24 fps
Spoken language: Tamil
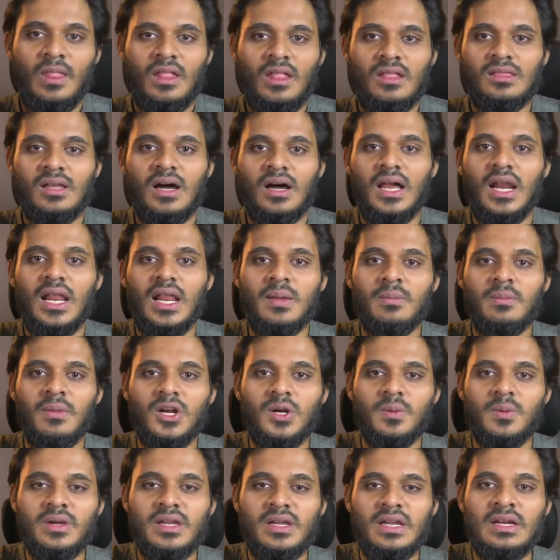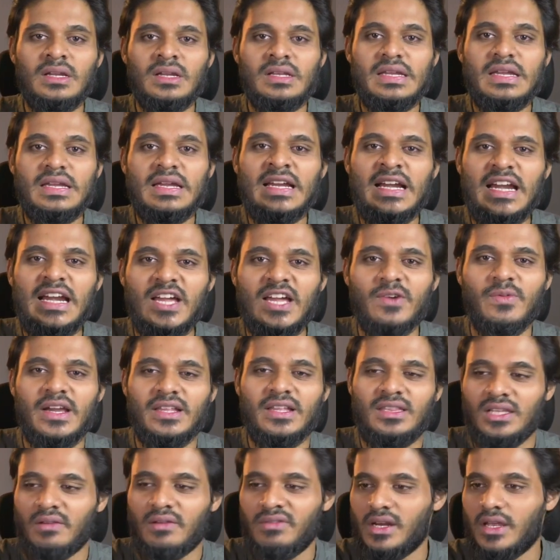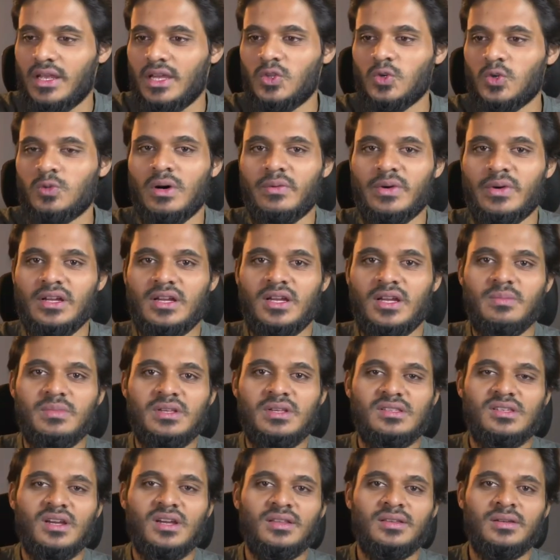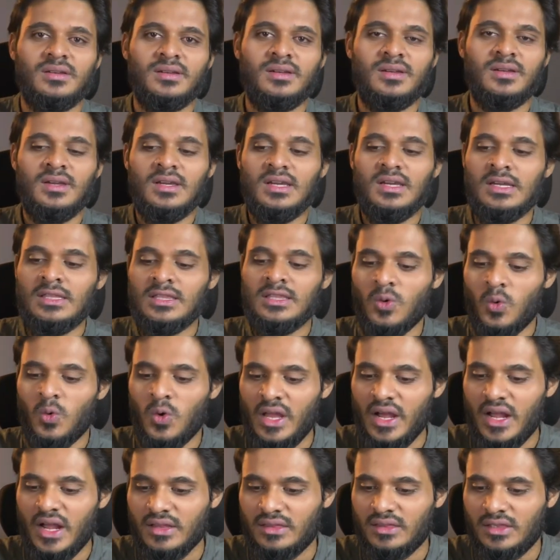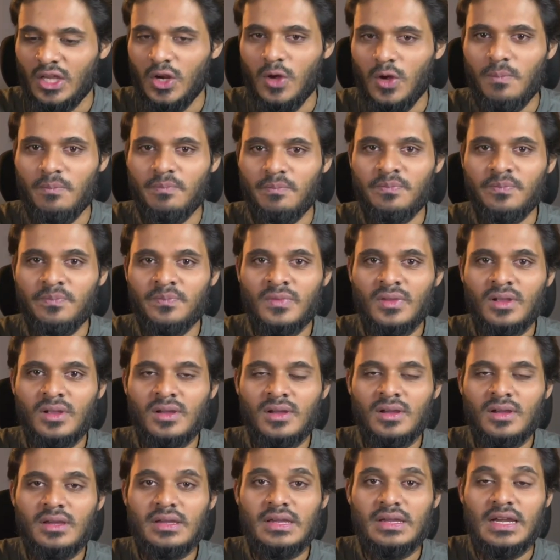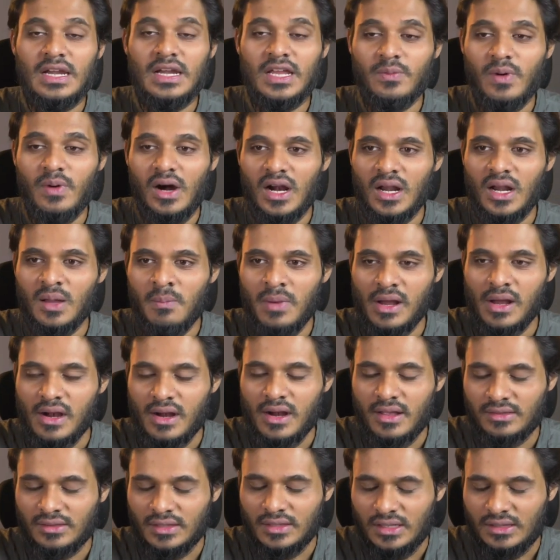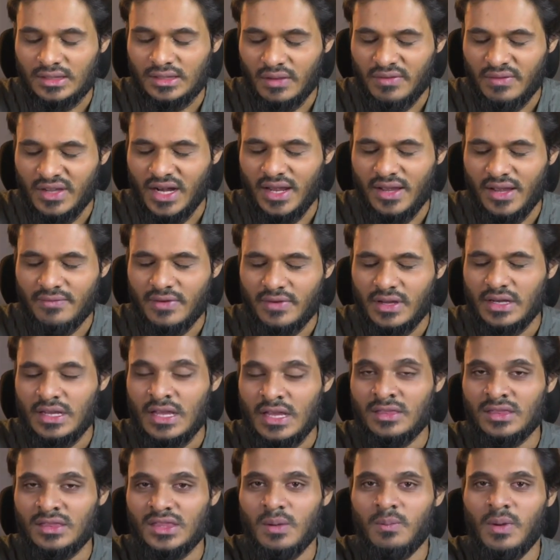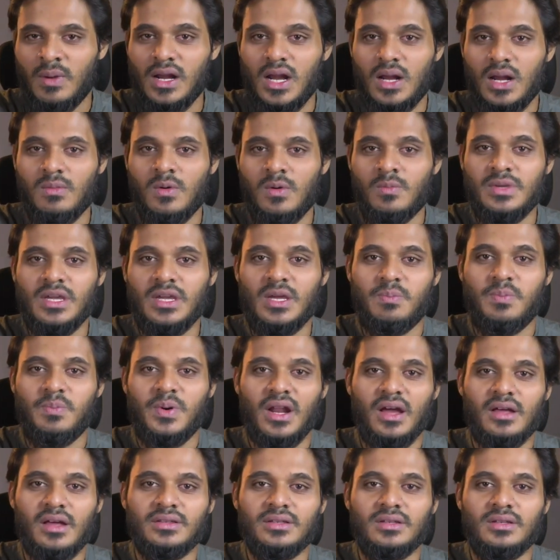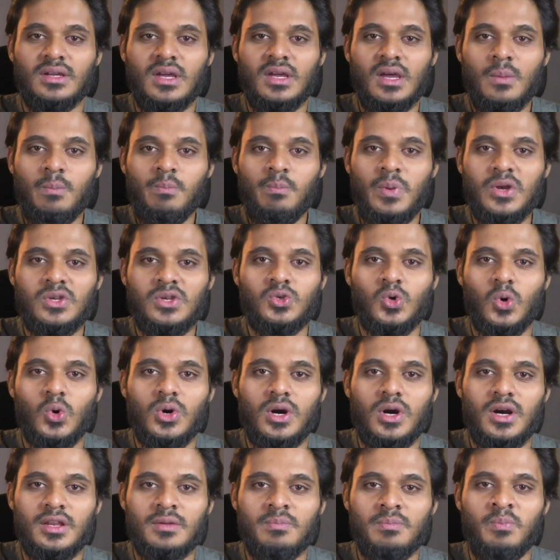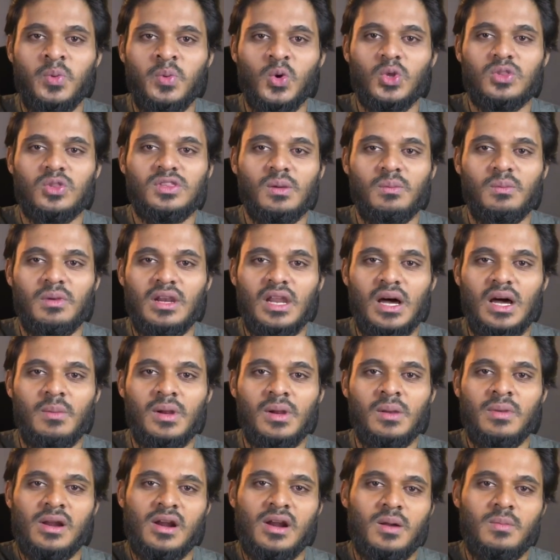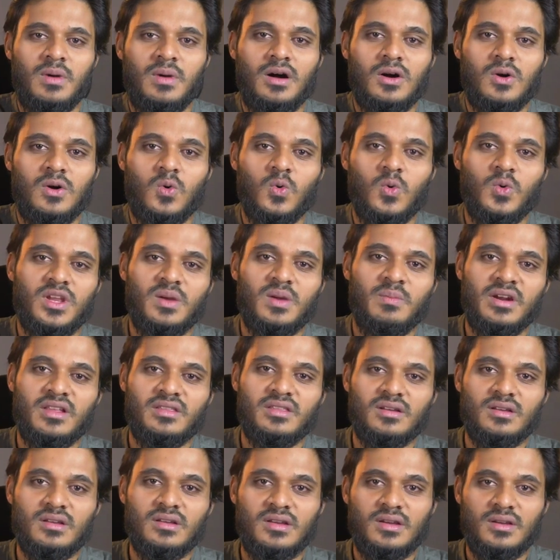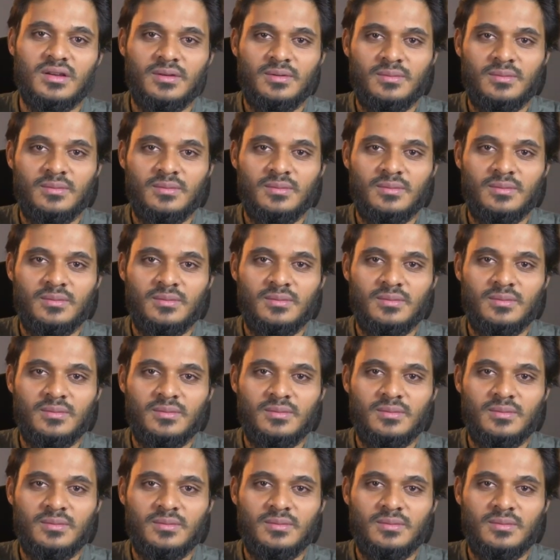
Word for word: நாளை மறுமையில் இழிவை தவிர எதுவும் அவனுக்கு மிஞ்சாது இந்த உலகத்திலும் இழிவான மரணத்தை தவிர வேறு எந்த மரணமும் ஏற்படாது பெற்றோர்களின் பொருத்தம் இல்லாமல் மரணமாகக்கூடிய மனிதனுக்கு